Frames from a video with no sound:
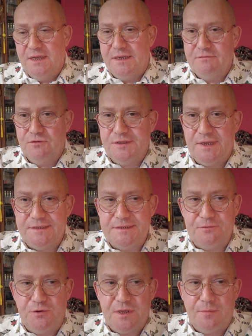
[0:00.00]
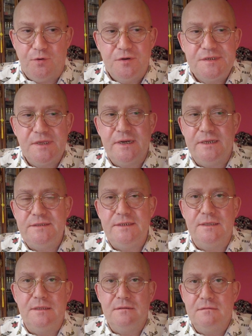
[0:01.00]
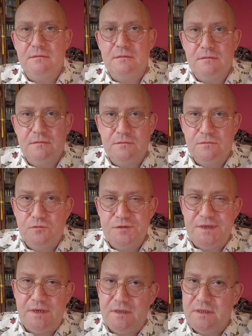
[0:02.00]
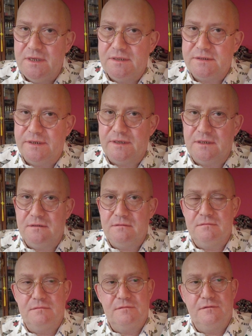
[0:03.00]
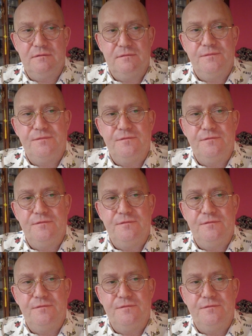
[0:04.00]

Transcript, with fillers: И вот я сегодня просто хотел э, уделить несколько э,